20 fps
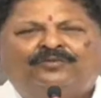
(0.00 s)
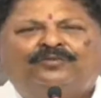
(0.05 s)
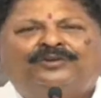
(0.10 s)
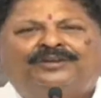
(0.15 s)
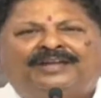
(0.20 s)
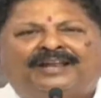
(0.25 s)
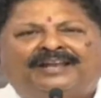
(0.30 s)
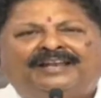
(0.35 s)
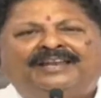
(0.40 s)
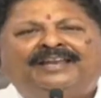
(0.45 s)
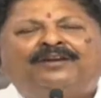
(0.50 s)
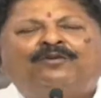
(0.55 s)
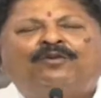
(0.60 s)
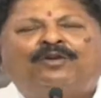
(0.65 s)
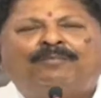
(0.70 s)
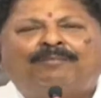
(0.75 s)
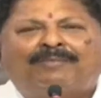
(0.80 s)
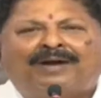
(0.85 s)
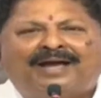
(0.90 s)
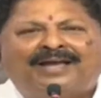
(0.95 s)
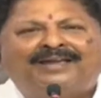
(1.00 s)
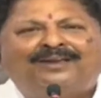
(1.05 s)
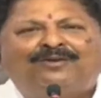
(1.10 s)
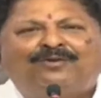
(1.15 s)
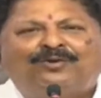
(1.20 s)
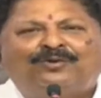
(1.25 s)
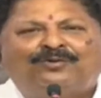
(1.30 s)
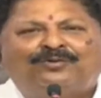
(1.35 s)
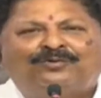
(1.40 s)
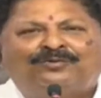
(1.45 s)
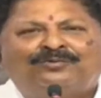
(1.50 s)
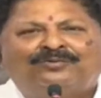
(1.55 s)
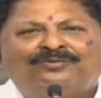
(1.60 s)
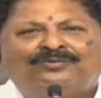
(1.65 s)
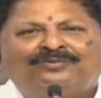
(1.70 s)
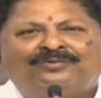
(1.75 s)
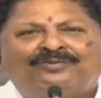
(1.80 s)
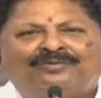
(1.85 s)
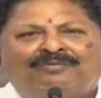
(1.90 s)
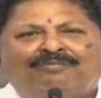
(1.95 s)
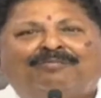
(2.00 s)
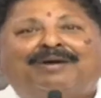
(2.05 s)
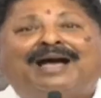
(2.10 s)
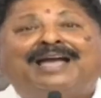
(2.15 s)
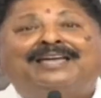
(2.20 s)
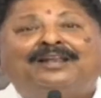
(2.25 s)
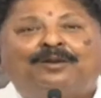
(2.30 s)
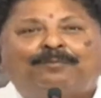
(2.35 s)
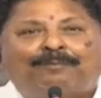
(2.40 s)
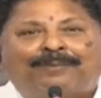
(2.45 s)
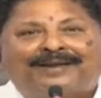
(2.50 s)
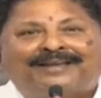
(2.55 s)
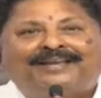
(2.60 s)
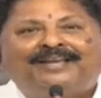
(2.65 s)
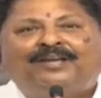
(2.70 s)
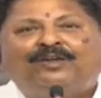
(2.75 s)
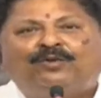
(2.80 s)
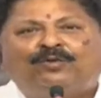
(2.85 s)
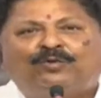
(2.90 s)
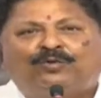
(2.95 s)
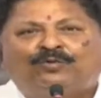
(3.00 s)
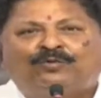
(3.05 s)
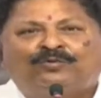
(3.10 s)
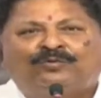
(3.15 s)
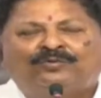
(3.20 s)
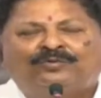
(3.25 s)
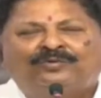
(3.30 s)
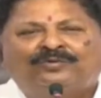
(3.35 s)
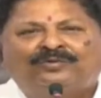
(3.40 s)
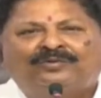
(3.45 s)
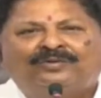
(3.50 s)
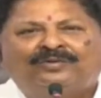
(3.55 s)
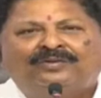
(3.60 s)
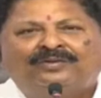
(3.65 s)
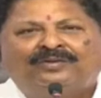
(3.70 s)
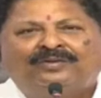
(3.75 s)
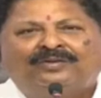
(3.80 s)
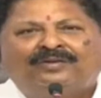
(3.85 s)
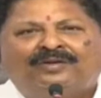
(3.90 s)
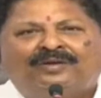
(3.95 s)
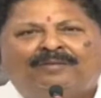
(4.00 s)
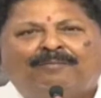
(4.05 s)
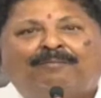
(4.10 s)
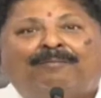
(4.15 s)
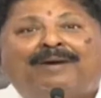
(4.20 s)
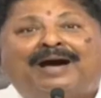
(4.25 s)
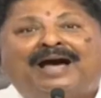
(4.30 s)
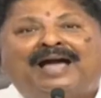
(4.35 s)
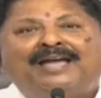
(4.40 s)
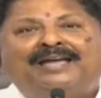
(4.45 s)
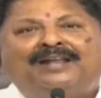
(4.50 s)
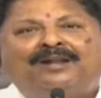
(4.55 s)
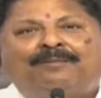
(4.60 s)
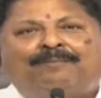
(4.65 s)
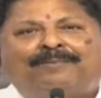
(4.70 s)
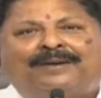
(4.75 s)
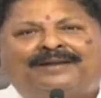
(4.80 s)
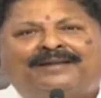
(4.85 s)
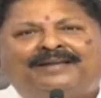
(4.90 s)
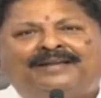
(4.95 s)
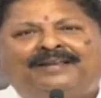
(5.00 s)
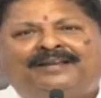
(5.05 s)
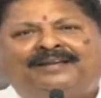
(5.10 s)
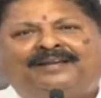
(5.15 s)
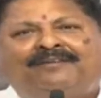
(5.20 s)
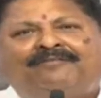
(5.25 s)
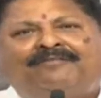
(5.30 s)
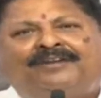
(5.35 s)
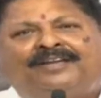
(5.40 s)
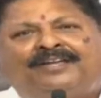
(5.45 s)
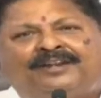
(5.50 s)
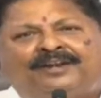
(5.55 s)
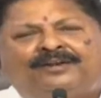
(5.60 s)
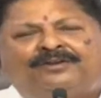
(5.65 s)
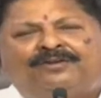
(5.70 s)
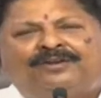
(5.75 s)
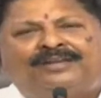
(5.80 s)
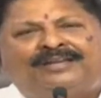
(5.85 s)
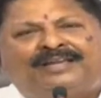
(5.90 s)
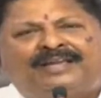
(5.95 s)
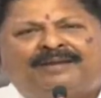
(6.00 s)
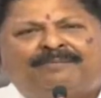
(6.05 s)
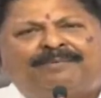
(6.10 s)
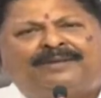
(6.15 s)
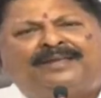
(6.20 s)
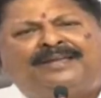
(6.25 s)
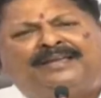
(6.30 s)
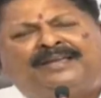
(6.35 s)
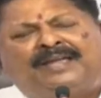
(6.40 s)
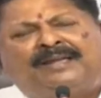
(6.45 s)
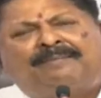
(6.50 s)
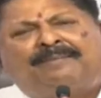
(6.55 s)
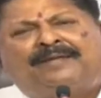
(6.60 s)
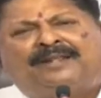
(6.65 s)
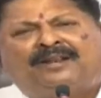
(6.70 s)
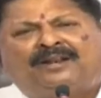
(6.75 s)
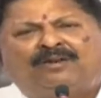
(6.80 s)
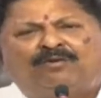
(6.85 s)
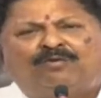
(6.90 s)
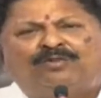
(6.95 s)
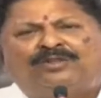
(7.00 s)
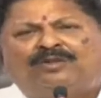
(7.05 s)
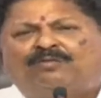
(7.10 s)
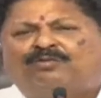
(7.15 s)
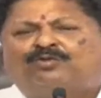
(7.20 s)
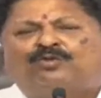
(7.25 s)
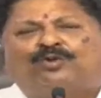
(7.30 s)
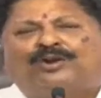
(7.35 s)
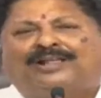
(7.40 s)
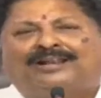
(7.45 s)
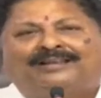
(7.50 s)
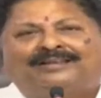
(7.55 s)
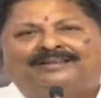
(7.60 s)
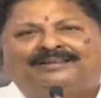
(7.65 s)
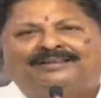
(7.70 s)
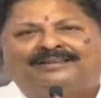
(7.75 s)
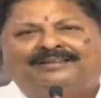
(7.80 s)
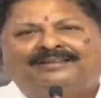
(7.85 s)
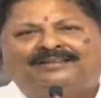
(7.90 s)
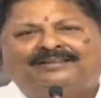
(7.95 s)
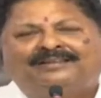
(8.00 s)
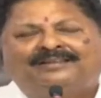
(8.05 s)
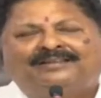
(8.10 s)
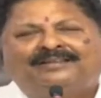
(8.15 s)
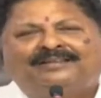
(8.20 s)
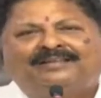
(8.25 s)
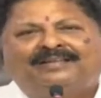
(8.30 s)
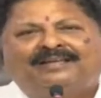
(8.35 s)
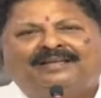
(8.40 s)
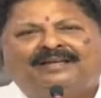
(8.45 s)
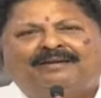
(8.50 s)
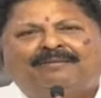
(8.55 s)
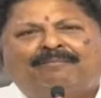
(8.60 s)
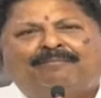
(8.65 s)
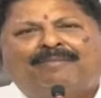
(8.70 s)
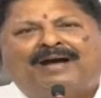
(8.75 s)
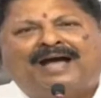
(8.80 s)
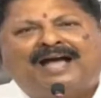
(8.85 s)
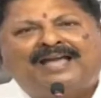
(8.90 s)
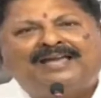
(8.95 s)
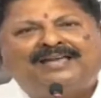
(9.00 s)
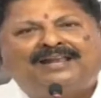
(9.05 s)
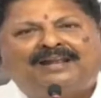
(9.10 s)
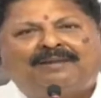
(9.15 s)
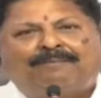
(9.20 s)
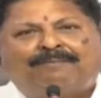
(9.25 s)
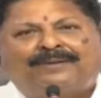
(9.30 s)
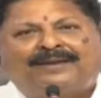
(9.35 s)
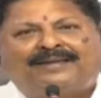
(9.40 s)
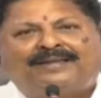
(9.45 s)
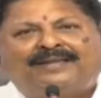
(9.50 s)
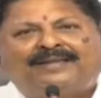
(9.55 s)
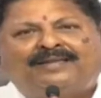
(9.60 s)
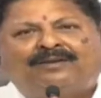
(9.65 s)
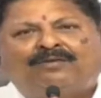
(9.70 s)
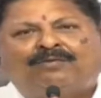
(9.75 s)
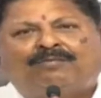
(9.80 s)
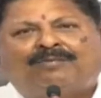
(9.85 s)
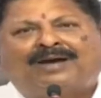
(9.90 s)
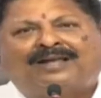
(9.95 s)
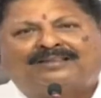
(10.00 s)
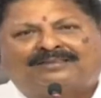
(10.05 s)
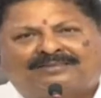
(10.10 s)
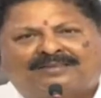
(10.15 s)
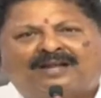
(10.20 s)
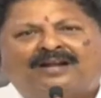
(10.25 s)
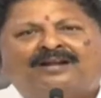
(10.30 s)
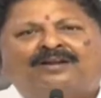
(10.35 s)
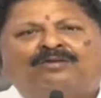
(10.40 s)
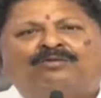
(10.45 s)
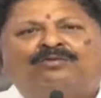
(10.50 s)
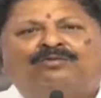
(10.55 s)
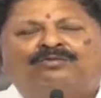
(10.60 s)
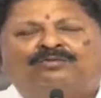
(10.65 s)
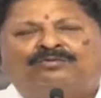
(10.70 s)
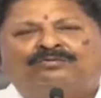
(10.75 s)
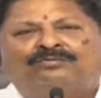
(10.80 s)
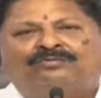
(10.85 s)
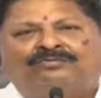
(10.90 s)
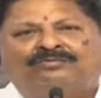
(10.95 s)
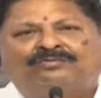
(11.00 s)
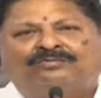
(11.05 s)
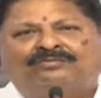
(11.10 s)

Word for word: నువ్వు ఇవన్నీ కూడా మాయిలోడు మాయిల పకీరు నువ్వు మాయిల పకీరుకి వేరెట్లు ఇంకే ఇంకే పేరన్నా ఉందేమో చూడాలి మాయిల పకీరు మార్తాండవు నువ్వు